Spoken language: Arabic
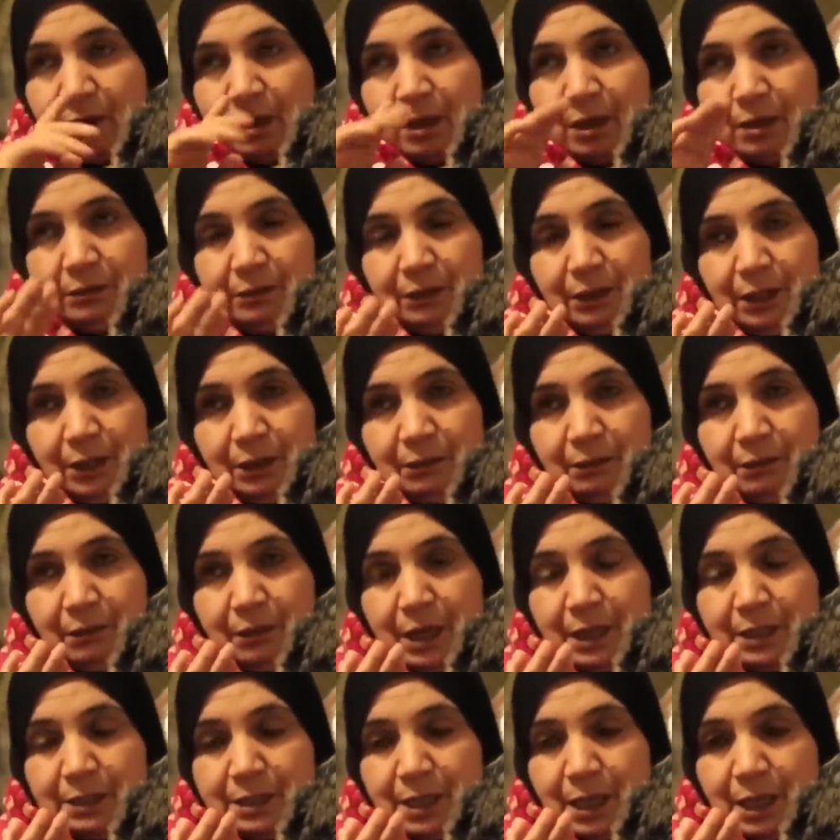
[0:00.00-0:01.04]
كندعيه
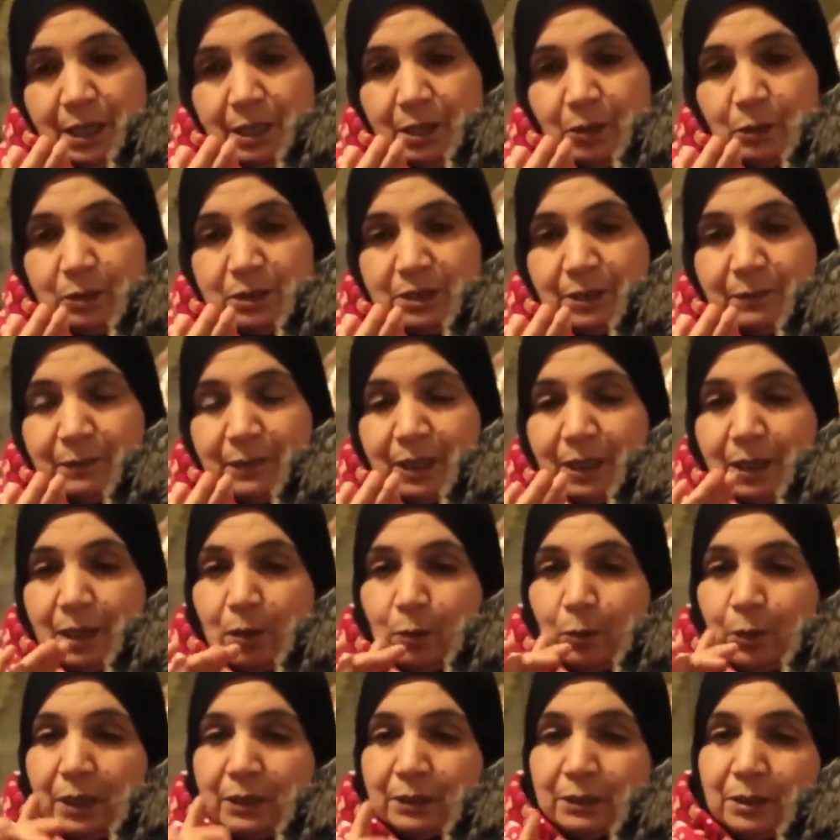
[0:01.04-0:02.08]
الله تعالى وتبارك
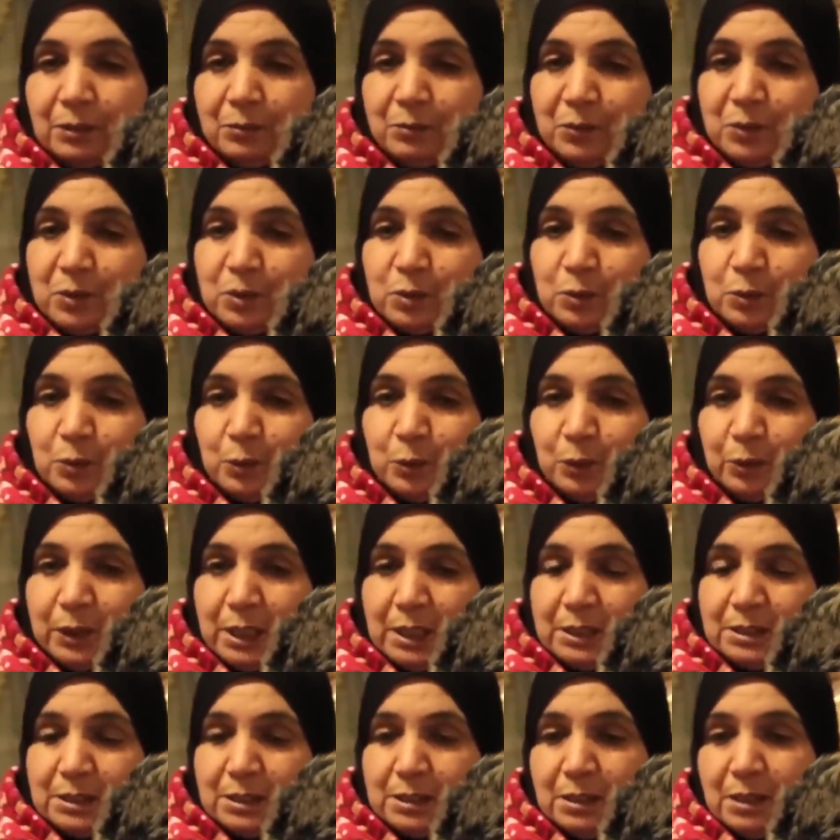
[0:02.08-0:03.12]
وكنطلب من
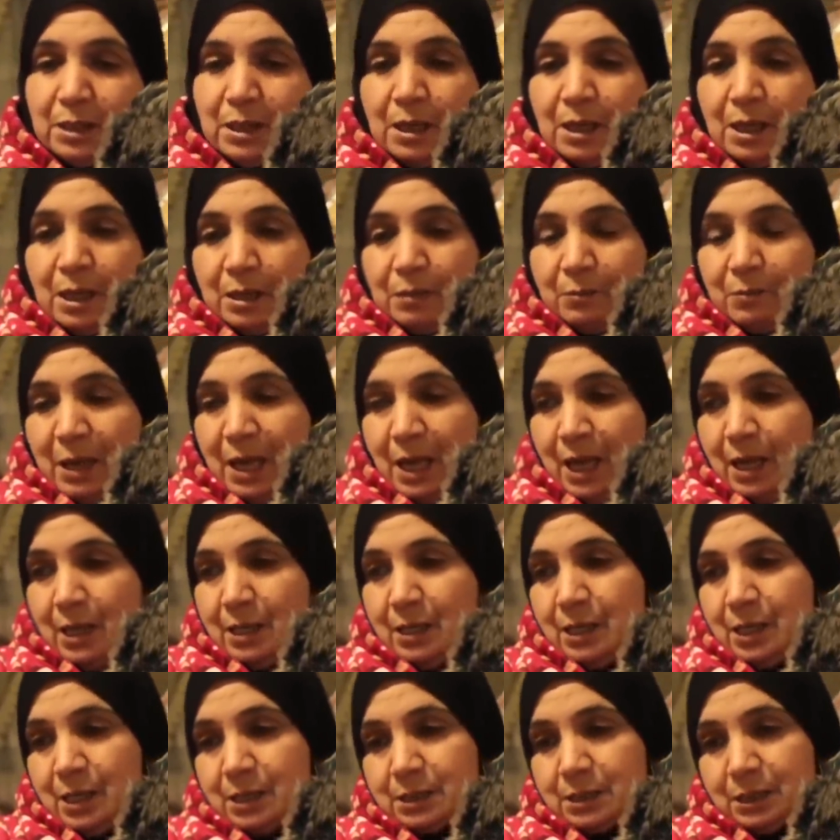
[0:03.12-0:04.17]
السلطات
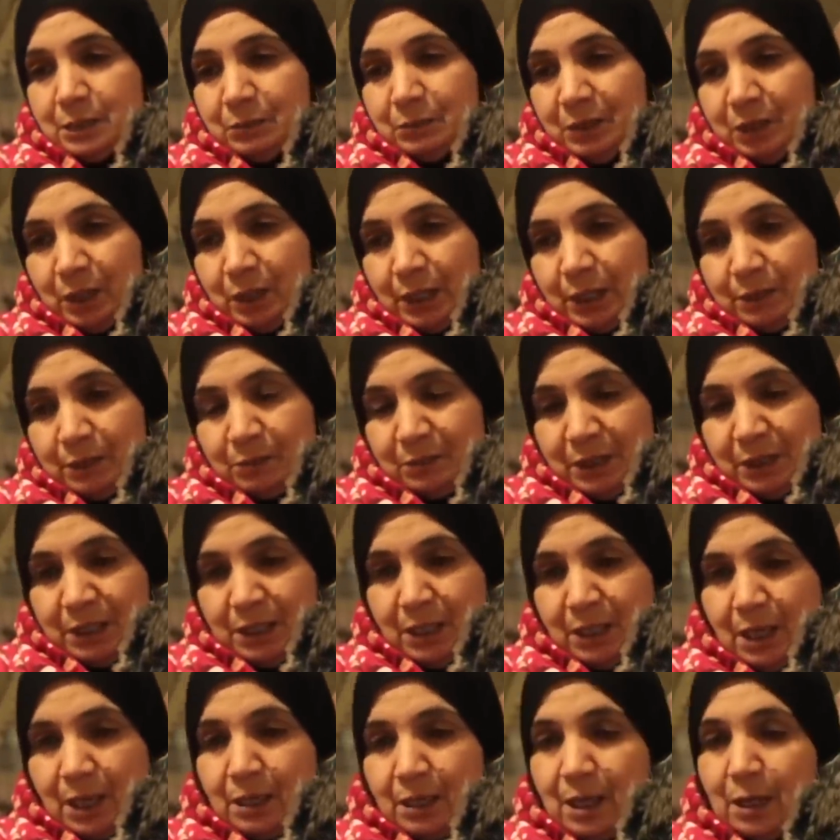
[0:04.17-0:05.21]
المحليه تعمل الخدمه
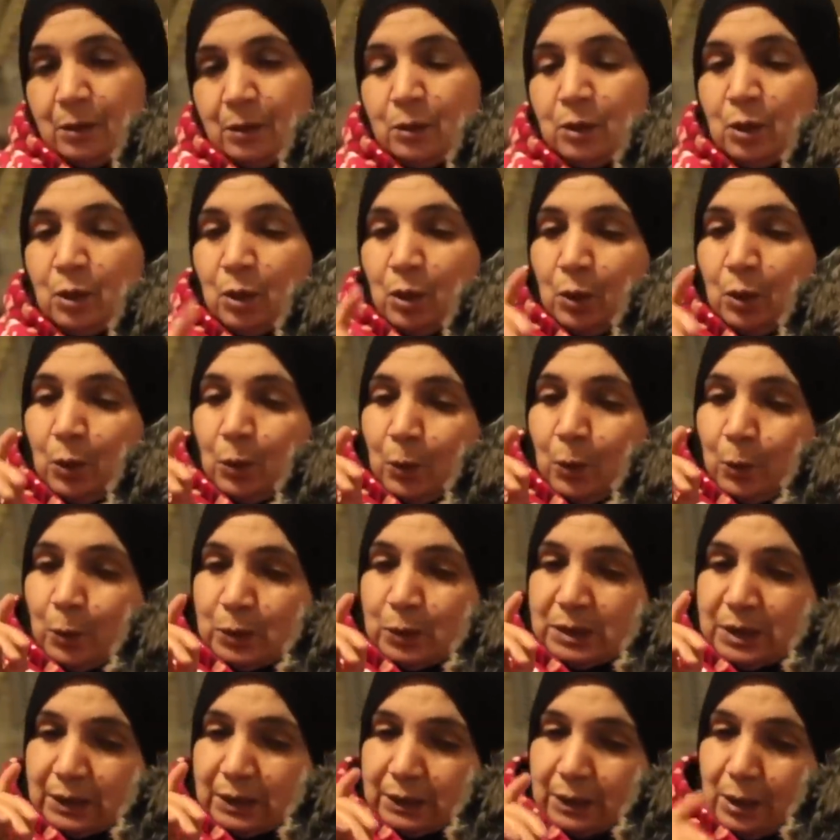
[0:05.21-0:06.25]
ديالها
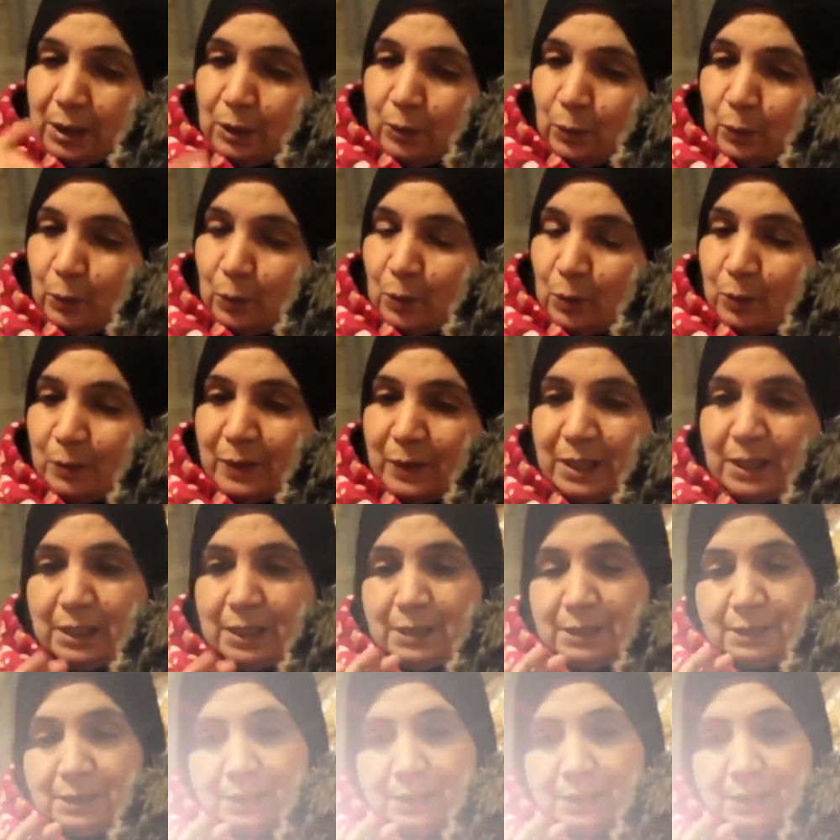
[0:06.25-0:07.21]
وتعطيه العقوبه اللي